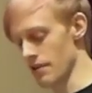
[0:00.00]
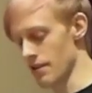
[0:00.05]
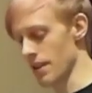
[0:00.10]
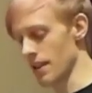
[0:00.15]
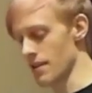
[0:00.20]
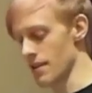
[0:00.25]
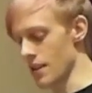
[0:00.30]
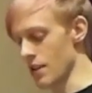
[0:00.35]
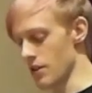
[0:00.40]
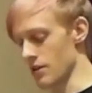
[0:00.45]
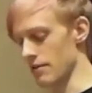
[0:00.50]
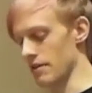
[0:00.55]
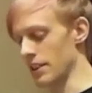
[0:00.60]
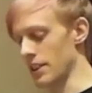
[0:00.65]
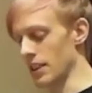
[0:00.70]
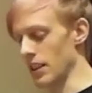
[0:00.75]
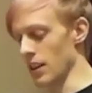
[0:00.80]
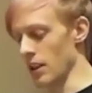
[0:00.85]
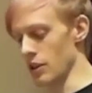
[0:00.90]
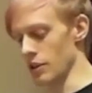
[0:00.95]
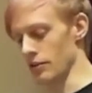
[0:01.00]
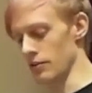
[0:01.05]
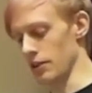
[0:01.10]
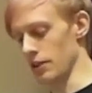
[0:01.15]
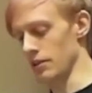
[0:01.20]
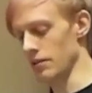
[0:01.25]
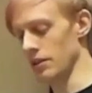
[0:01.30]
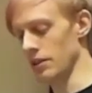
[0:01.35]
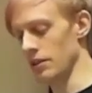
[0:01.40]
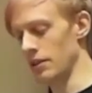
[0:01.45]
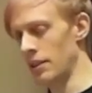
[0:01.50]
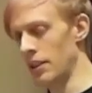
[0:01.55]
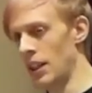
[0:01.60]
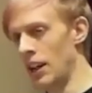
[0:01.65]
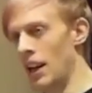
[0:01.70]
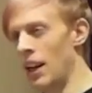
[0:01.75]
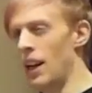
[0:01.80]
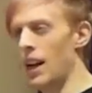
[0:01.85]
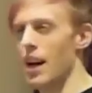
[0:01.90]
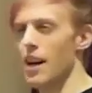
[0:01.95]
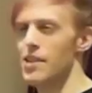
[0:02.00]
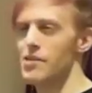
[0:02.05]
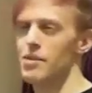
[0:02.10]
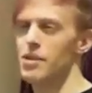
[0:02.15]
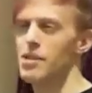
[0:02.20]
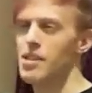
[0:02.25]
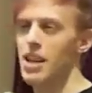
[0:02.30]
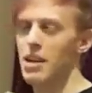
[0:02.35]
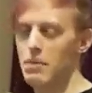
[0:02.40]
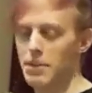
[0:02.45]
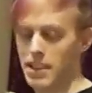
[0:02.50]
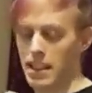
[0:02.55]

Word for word: unseren gesellschaftlichen Herausforderungen. Also dieselbe